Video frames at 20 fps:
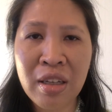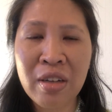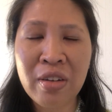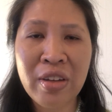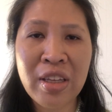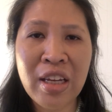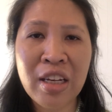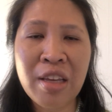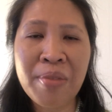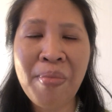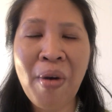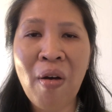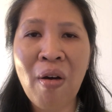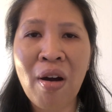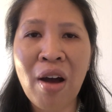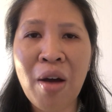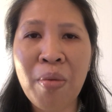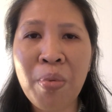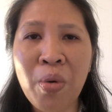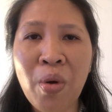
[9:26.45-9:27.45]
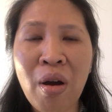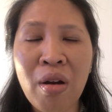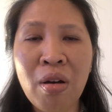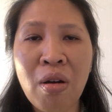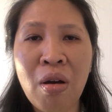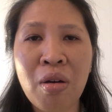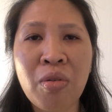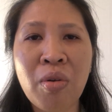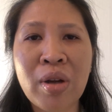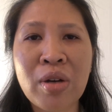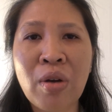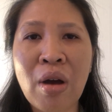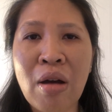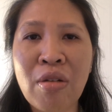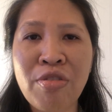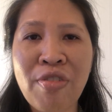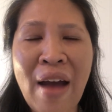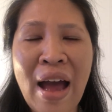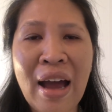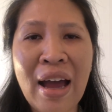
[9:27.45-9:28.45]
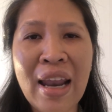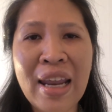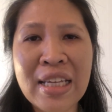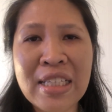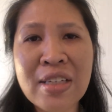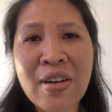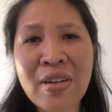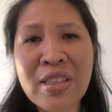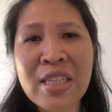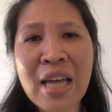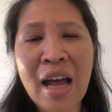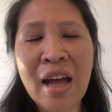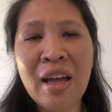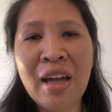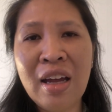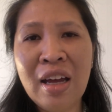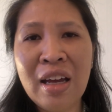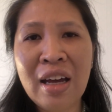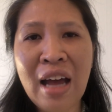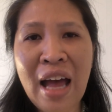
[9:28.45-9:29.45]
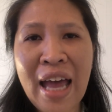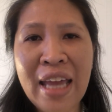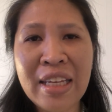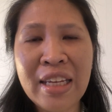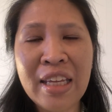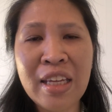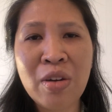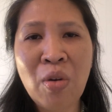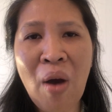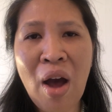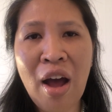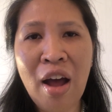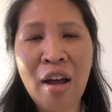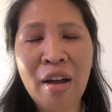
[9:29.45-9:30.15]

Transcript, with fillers: ก็อย่างที่บอกค่ะพวกของขวัญของฝากอะไรก็จะขายดีกว่า